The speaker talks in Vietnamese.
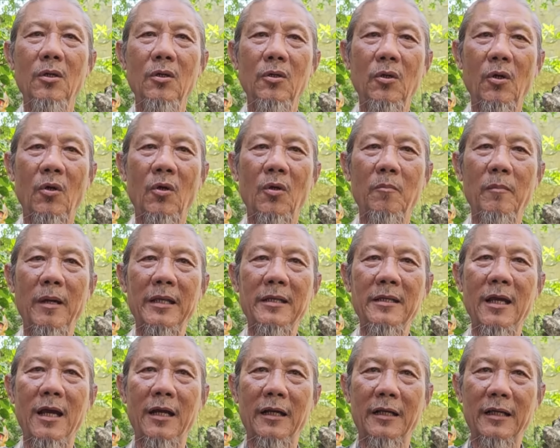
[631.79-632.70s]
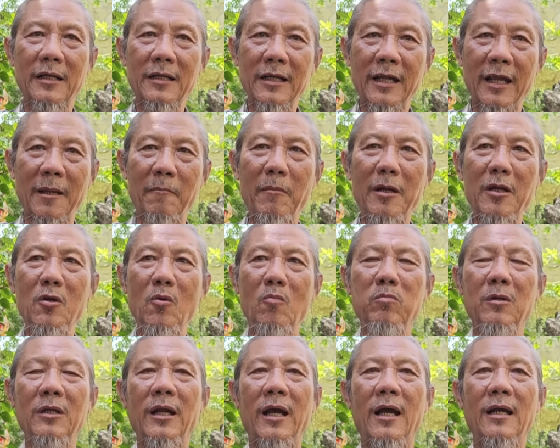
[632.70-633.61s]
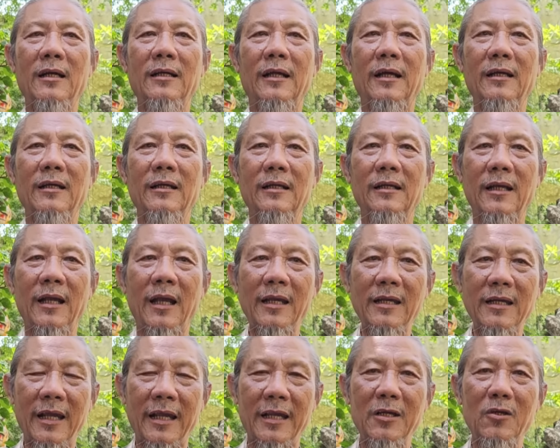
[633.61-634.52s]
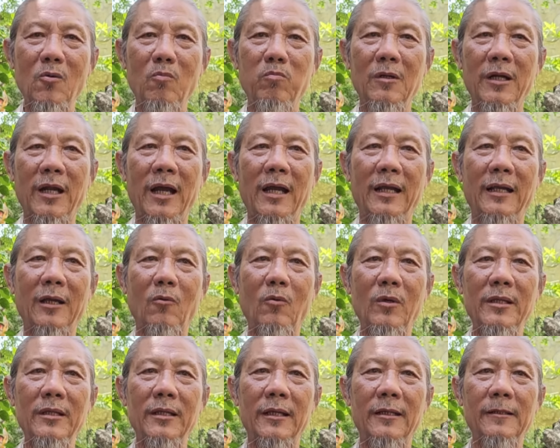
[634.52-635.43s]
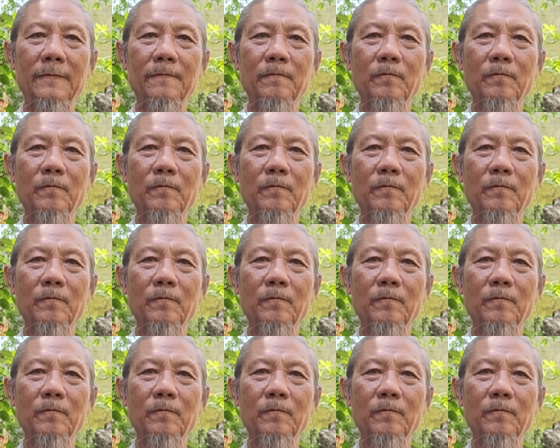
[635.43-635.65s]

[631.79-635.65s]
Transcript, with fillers: Rồi bây giờ cái này mới rùng rợn nè, cái này rùng rợn nha quý vị.